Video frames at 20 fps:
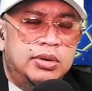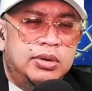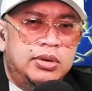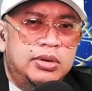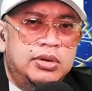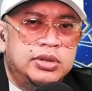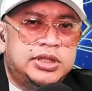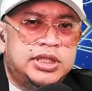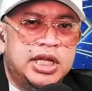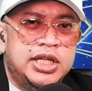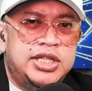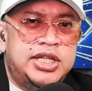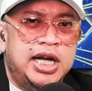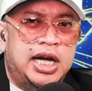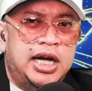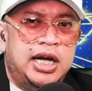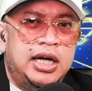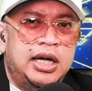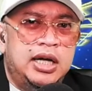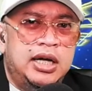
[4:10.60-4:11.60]
O
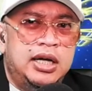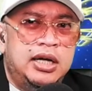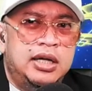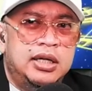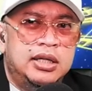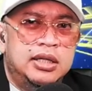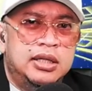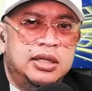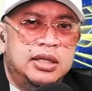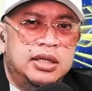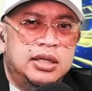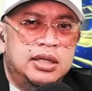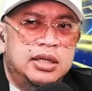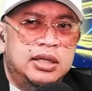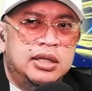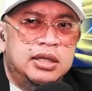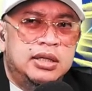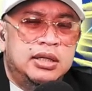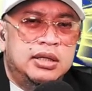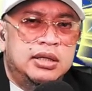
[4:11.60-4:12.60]
sadyang
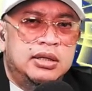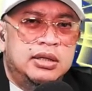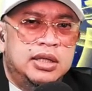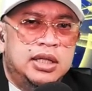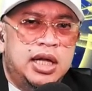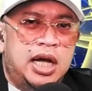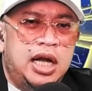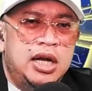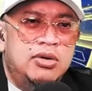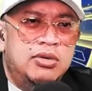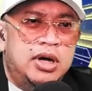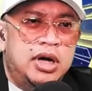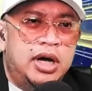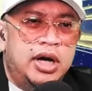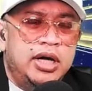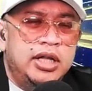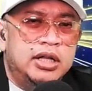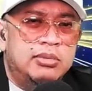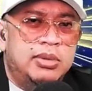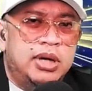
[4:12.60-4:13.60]
nahaluan
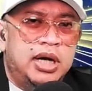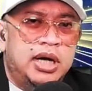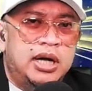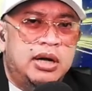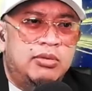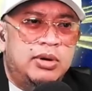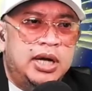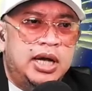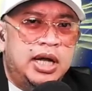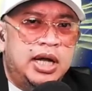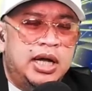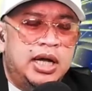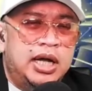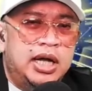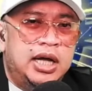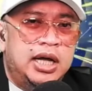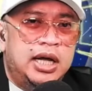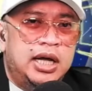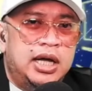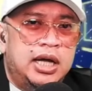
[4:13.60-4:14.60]
kayo ng mga walang
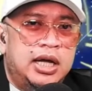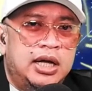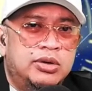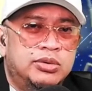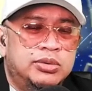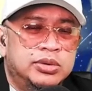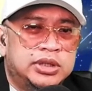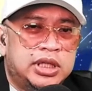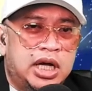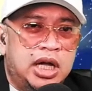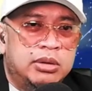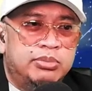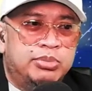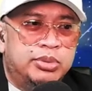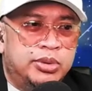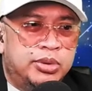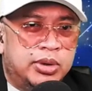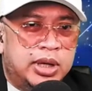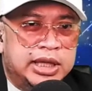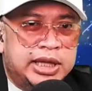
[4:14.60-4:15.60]
uh, utak at
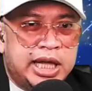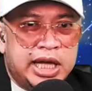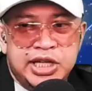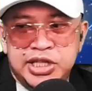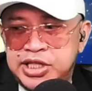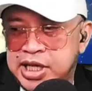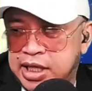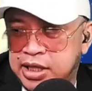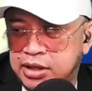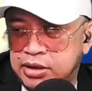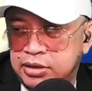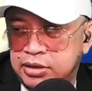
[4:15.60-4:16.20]
puro atay dyan?